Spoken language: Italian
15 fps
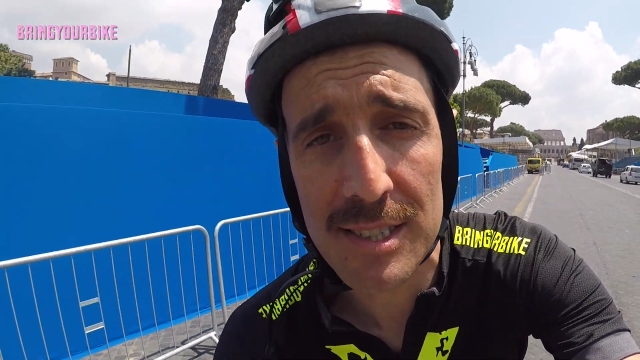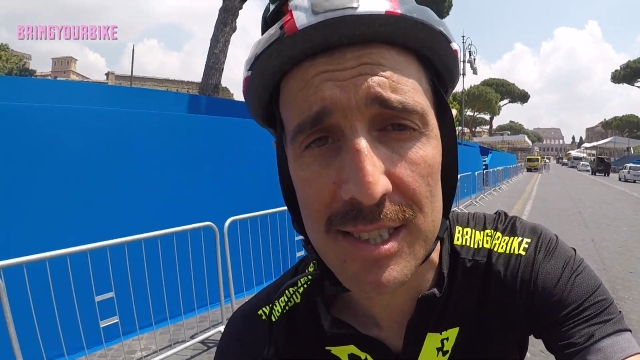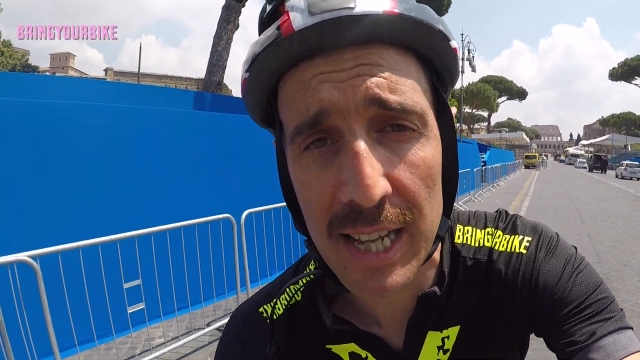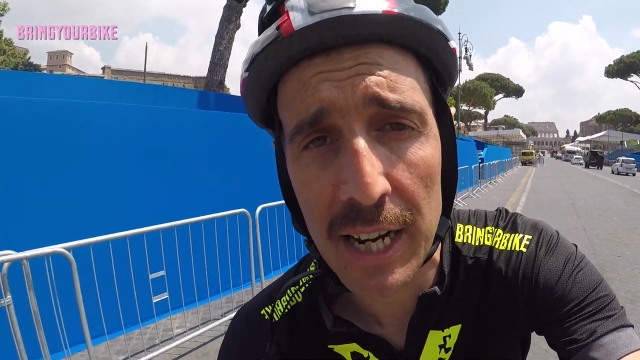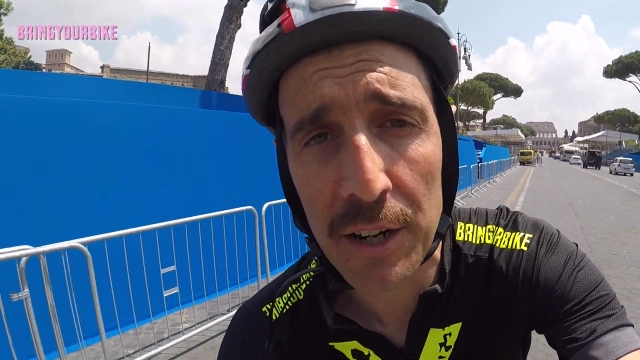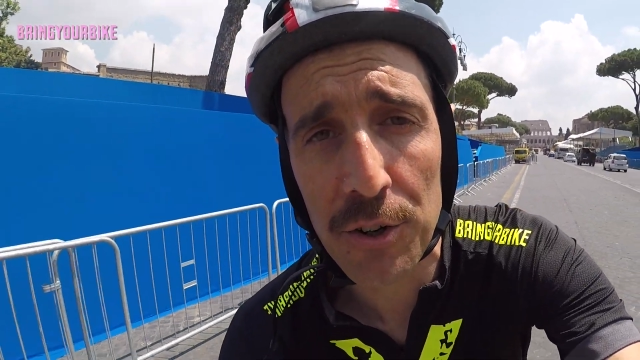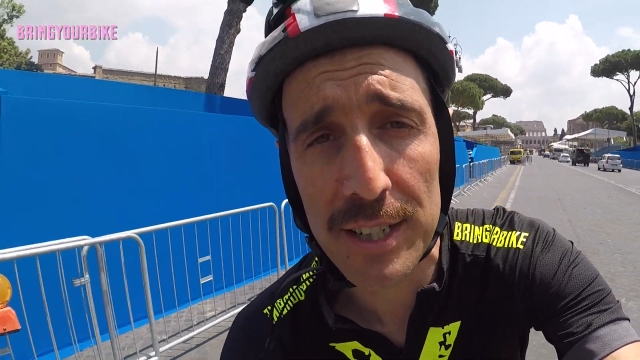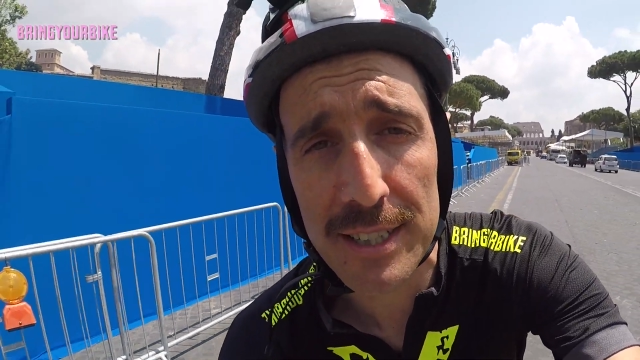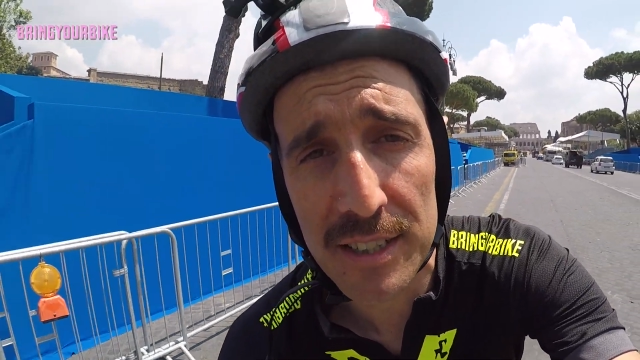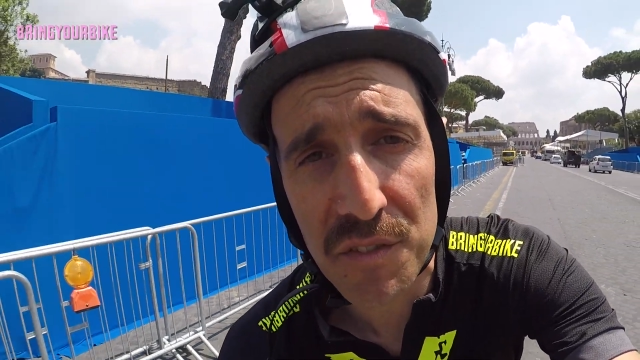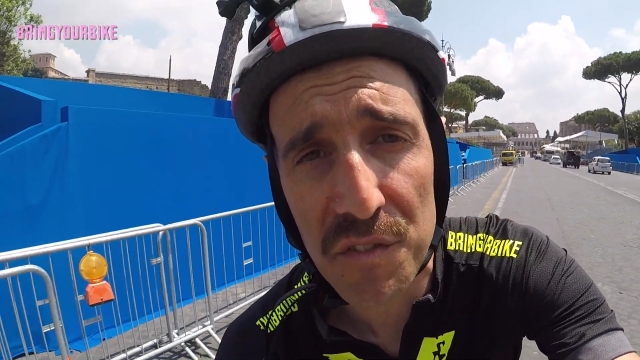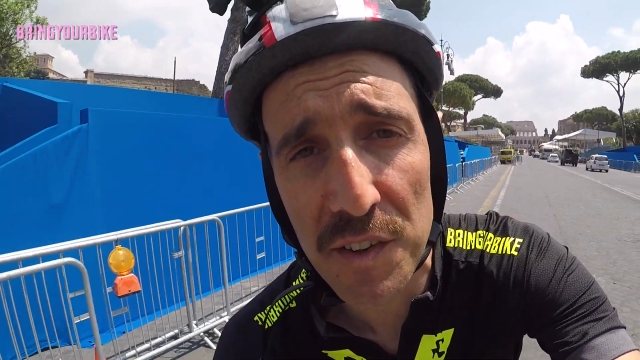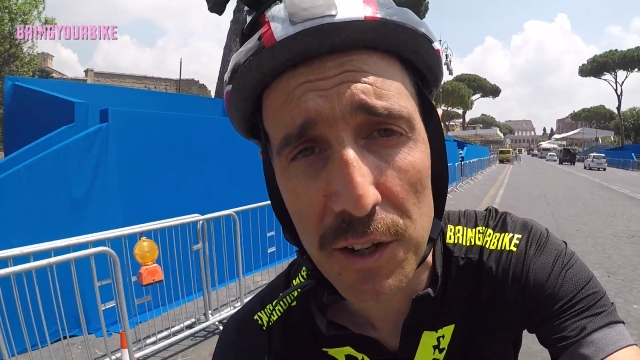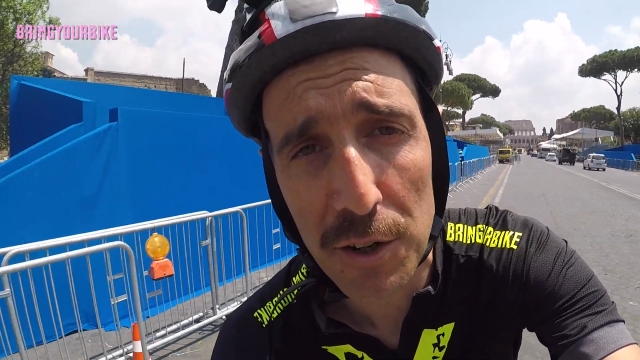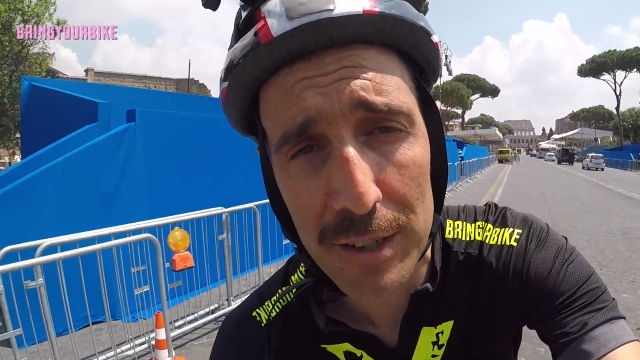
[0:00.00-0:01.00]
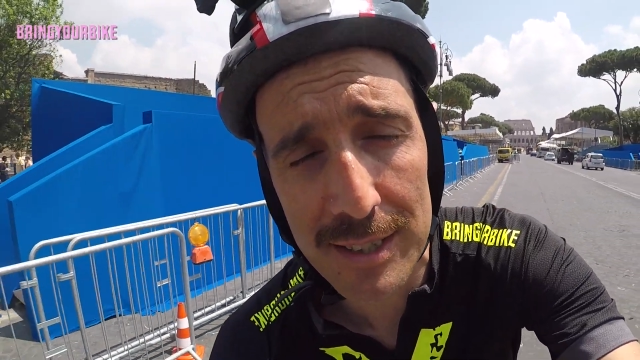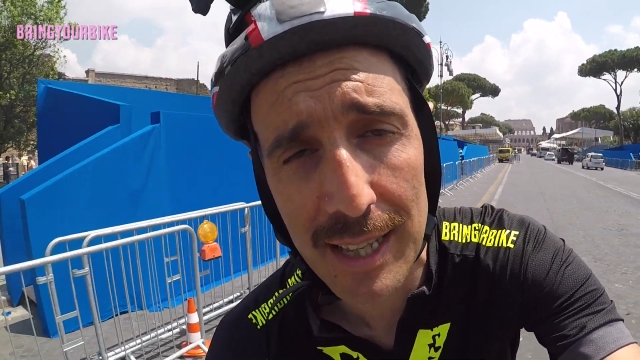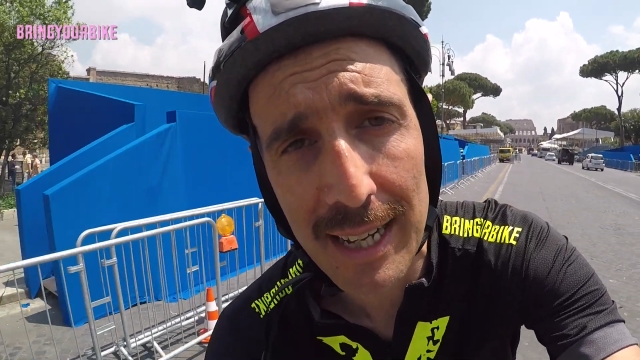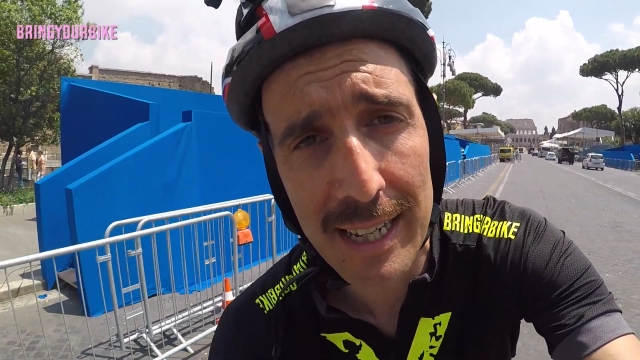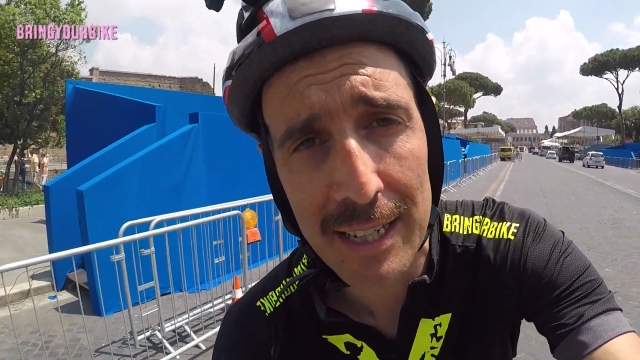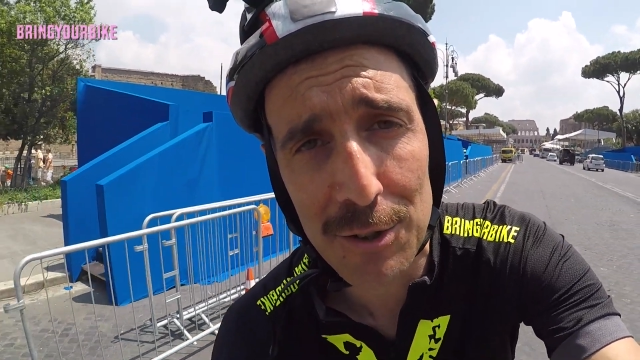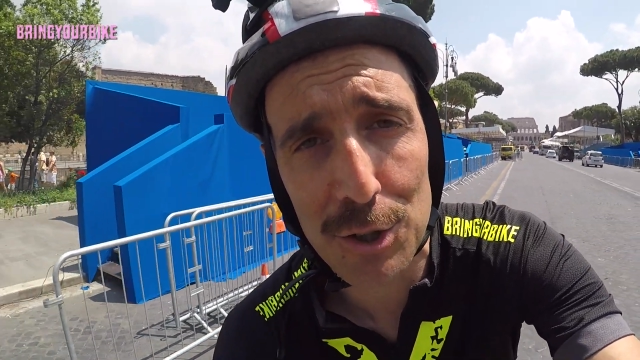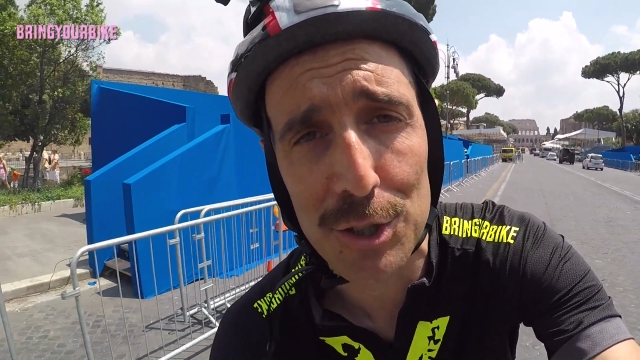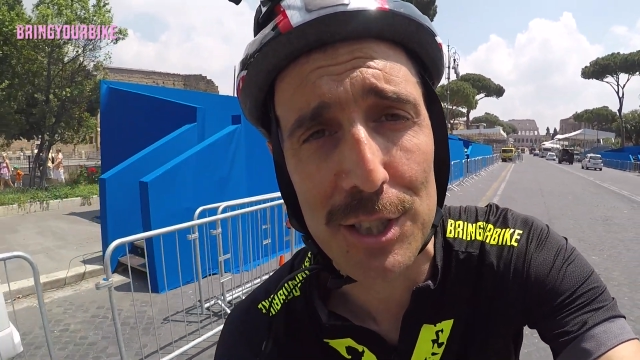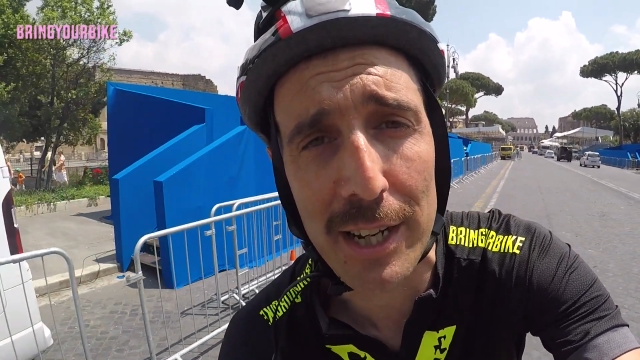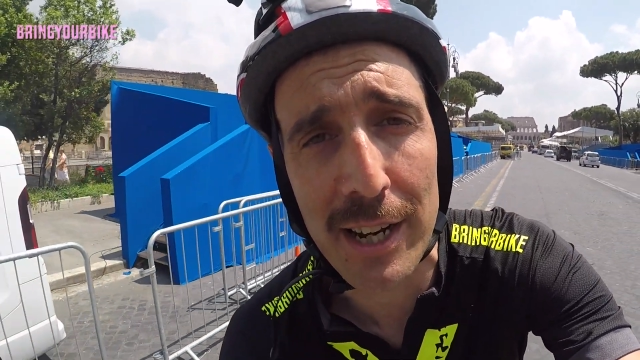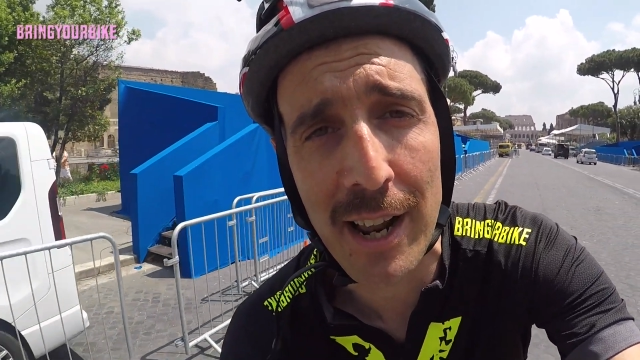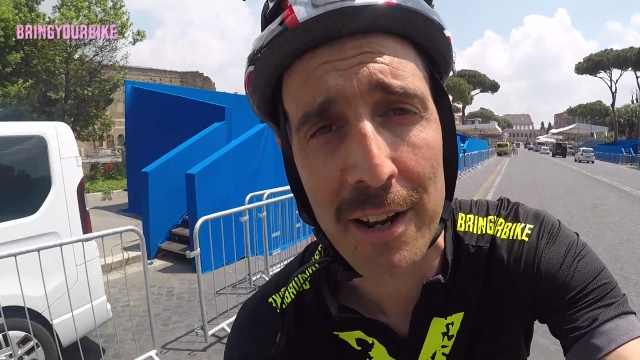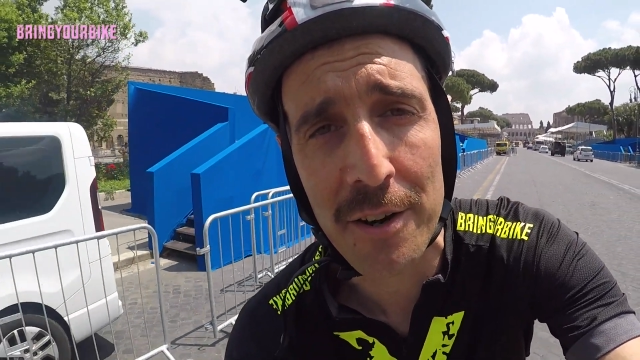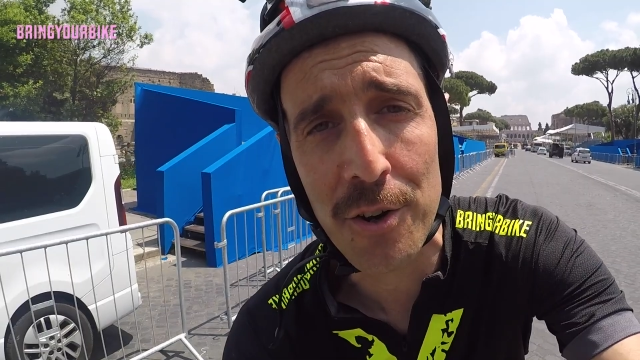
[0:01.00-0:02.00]
saranno le difficoltà che
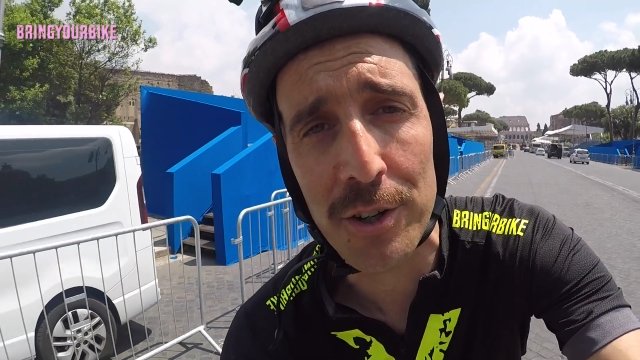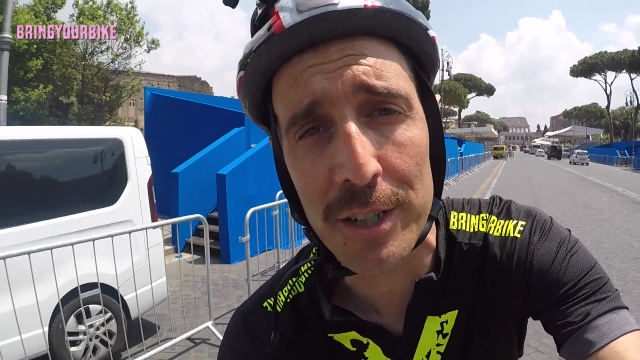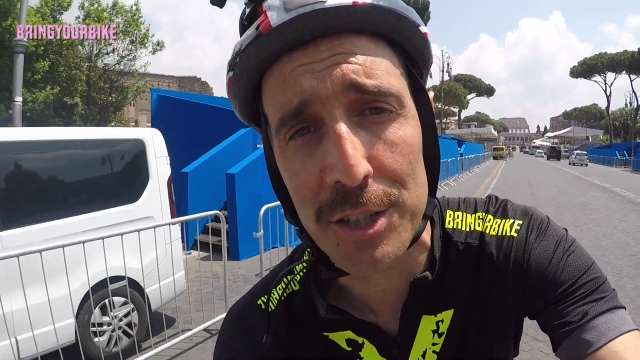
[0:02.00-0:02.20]
incontreranno